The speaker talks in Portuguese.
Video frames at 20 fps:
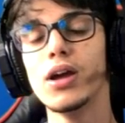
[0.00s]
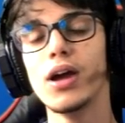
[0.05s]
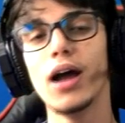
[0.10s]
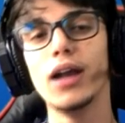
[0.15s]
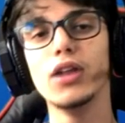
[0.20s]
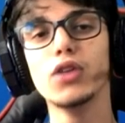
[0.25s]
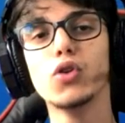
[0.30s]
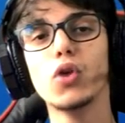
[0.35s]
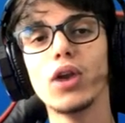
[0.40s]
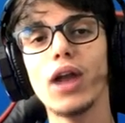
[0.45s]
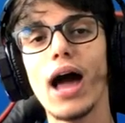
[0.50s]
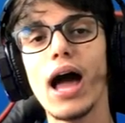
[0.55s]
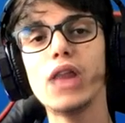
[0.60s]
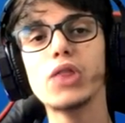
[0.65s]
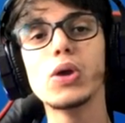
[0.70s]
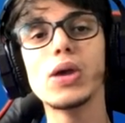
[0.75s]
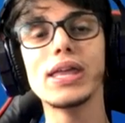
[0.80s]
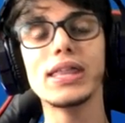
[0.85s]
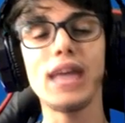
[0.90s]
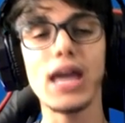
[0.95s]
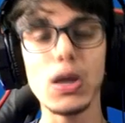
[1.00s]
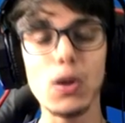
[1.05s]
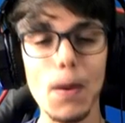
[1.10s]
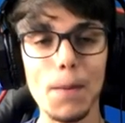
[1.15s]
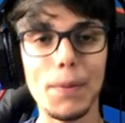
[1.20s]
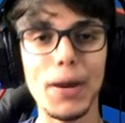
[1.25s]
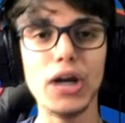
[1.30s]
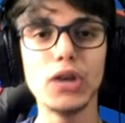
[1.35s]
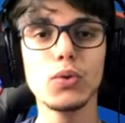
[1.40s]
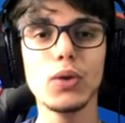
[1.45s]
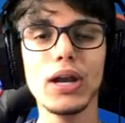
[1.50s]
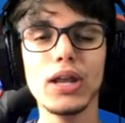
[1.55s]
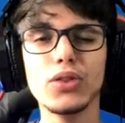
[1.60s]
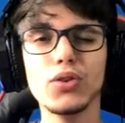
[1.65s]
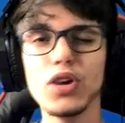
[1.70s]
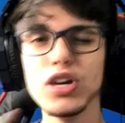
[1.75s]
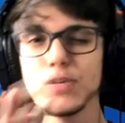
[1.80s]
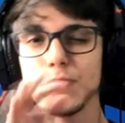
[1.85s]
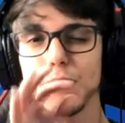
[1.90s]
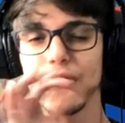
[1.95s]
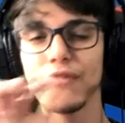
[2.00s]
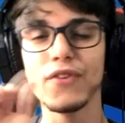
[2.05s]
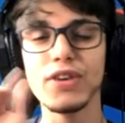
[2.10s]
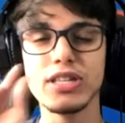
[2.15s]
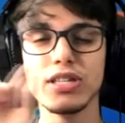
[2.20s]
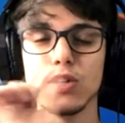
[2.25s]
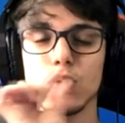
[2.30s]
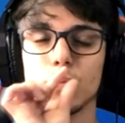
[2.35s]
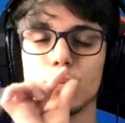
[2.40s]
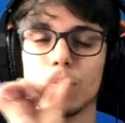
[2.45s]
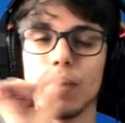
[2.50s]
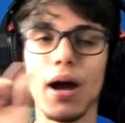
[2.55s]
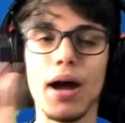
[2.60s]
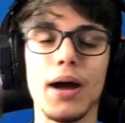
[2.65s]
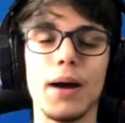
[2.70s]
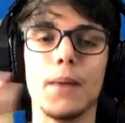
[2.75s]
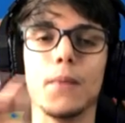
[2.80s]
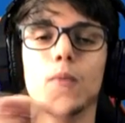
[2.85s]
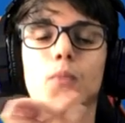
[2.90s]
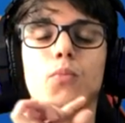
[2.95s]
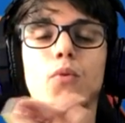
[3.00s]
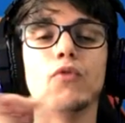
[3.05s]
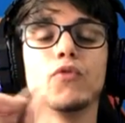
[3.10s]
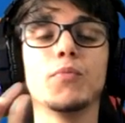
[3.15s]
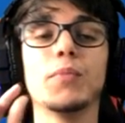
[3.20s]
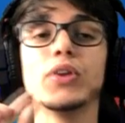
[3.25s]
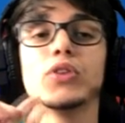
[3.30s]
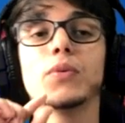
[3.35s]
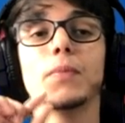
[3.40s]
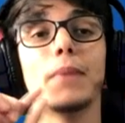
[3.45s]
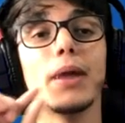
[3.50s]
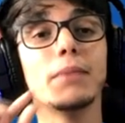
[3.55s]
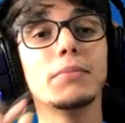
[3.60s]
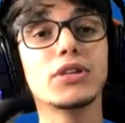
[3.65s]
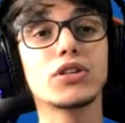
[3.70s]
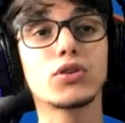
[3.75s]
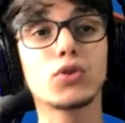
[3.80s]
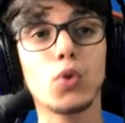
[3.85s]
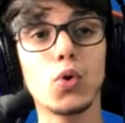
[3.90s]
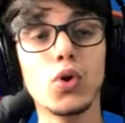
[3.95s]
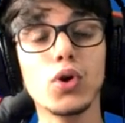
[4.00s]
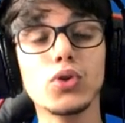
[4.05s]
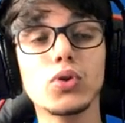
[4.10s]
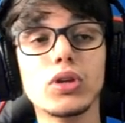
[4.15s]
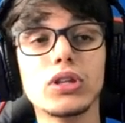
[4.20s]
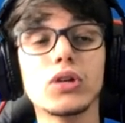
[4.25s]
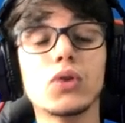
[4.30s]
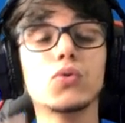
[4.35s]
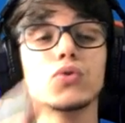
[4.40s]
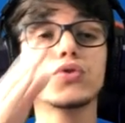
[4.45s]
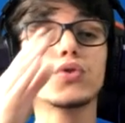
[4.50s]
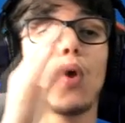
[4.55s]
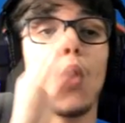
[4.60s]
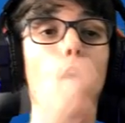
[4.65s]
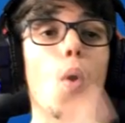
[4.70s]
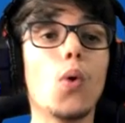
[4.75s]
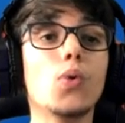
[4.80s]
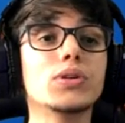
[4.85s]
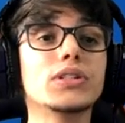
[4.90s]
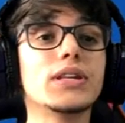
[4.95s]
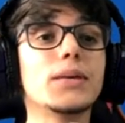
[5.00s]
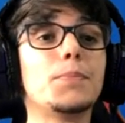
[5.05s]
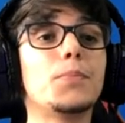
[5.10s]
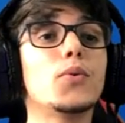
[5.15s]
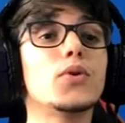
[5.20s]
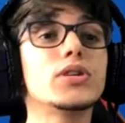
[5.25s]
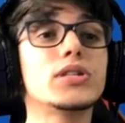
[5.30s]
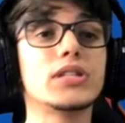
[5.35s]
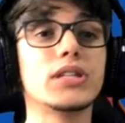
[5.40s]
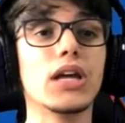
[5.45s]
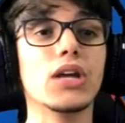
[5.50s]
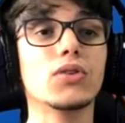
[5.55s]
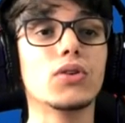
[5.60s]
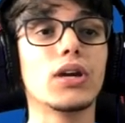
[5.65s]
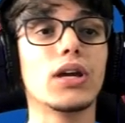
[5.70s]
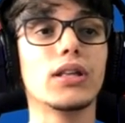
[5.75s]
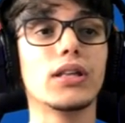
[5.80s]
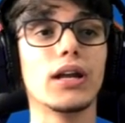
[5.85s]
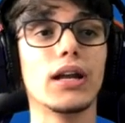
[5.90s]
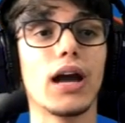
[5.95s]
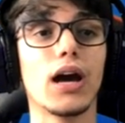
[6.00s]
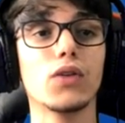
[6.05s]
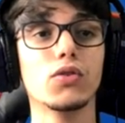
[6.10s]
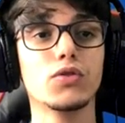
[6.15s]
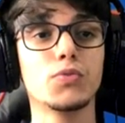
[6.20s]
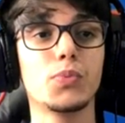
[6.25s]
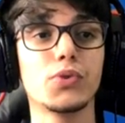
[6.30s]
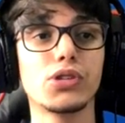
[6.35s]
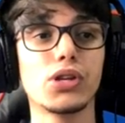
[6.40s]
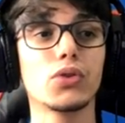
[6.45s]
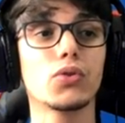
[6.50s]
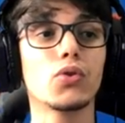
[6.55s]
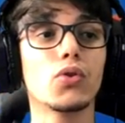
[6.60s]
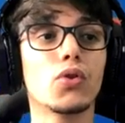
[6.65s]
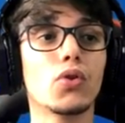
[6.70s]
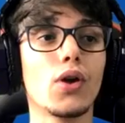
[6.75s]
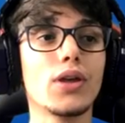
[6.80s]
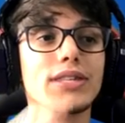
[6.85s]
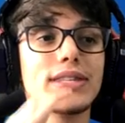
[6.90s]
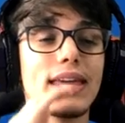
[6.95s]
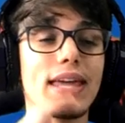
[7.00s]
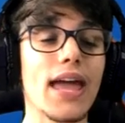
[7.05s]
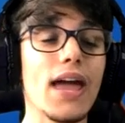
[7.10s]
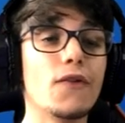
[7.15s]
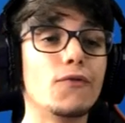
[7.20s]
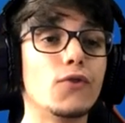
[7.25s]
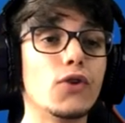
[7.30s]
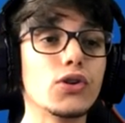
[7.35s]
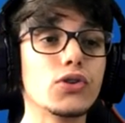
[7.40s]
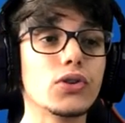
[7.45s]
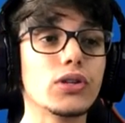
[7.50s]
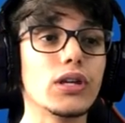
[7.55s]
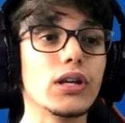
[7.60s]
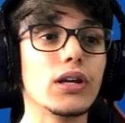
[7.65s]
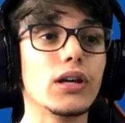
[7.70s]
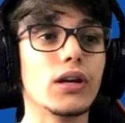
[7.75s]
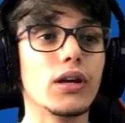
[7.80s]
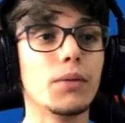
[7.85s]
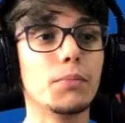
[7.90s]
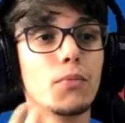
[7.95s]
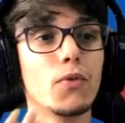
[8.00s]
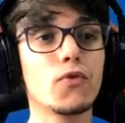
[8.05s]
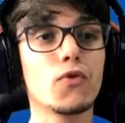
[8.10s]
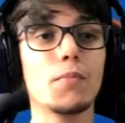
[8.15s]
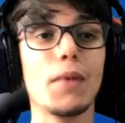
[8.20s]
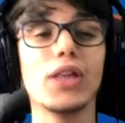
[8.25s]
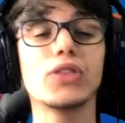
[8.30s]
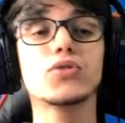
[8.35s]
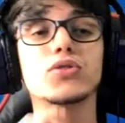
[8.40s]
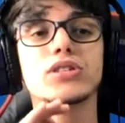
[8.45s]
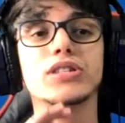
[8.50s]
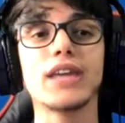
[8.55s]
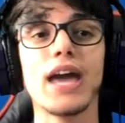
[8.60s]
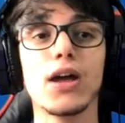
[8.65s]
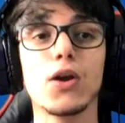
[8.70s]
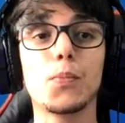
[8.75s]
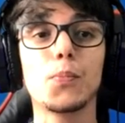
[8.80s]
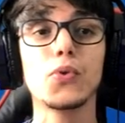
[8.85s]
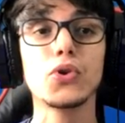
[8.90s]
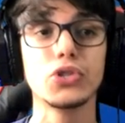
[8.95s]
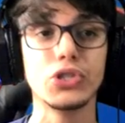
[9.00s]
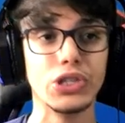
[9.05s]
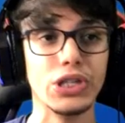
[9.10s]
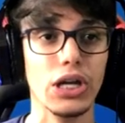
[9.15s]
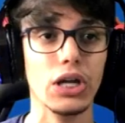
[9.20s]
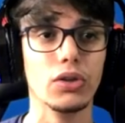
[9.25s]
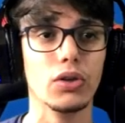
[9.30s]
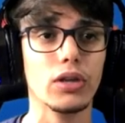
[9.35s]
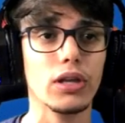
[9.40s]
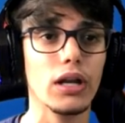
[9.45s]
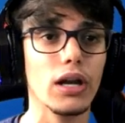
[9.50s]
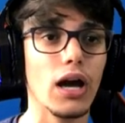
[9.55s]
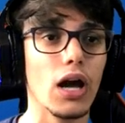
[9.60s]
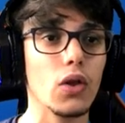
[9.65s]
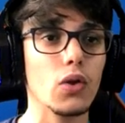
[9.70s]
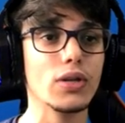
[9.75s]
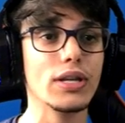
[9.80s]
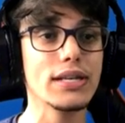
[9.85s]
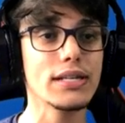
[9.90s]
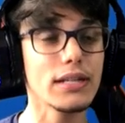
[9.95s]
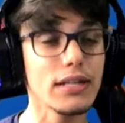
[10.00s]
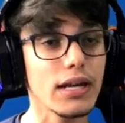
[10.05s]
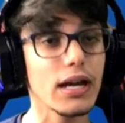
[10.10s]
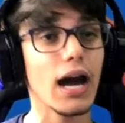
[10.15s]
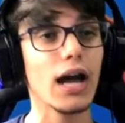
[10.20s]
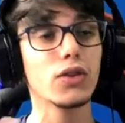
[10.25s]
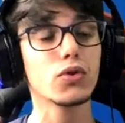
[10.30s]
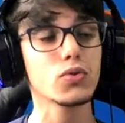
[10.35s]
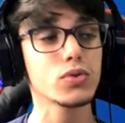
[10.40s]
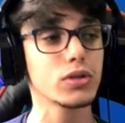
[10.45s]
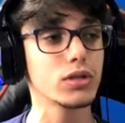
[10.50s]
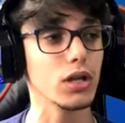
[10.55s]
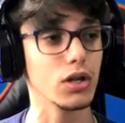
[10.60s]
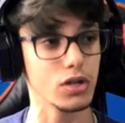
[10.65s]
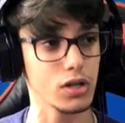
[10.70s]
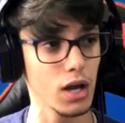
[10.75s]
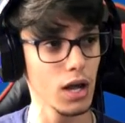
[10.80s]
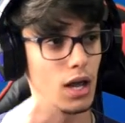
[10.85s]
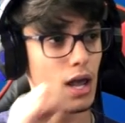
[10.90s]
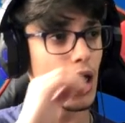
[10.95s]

ali do lado e daí eu aperto o L2 para fazer uma, um movimento bem mais curto, então eu uso 11% aqui, tá ligado? 11% do l 2 e reforço de movimento 0%, tá ligado? Desligado, ou seja...